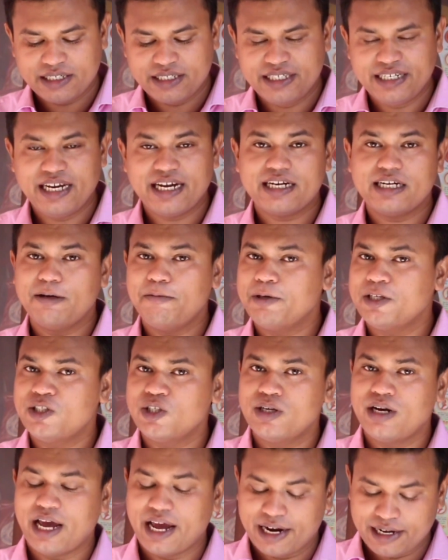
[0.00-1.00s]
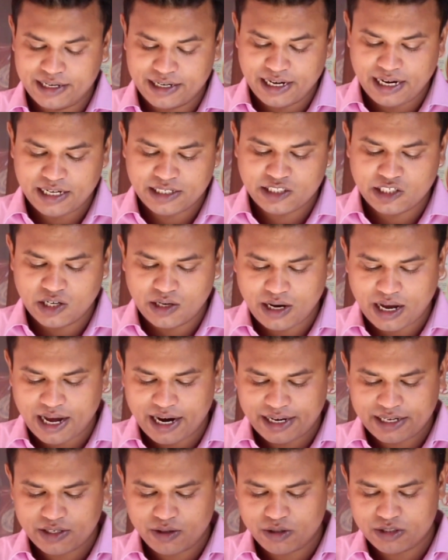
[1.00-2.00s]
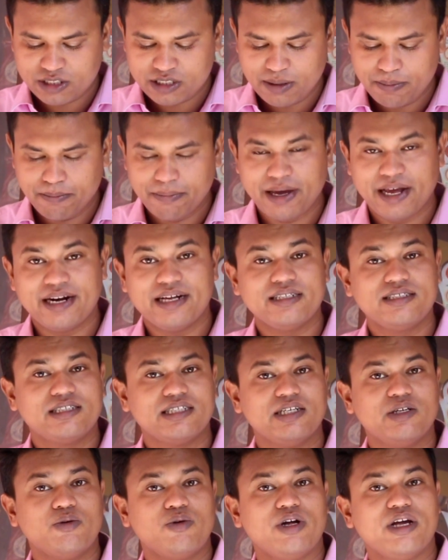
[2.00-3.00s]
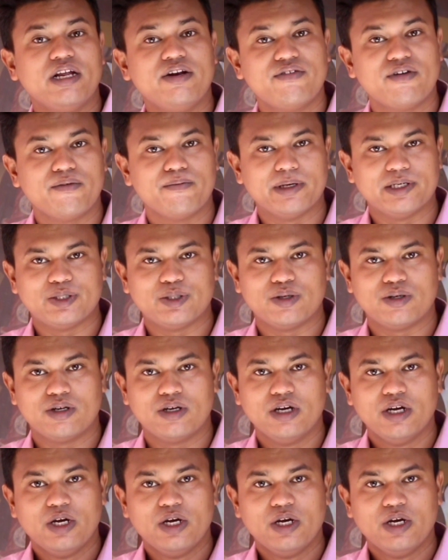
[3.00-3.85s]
ডিএক্টিভেশন অ্যান্ড ডিলেশন আরেকটা হচ্ছে ম্যানেজ ইউর ইনফরমেশন